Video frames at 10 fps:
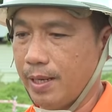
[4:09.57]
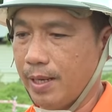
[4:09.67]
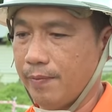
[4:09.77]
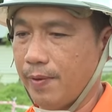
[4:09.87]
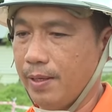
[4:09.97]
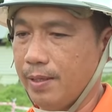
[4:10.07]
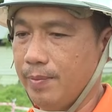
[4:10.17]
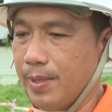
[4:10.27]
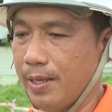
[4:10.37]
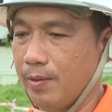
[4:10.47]
là phải
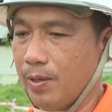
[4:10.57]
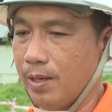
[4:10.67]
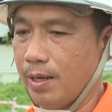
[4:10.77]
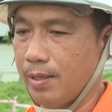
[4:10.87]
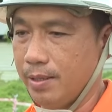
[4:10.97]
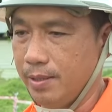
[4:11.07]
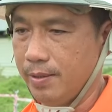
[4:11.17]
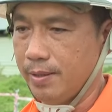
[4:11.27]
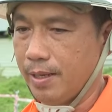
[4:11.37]
kiểm tra đồ nghề lần nữa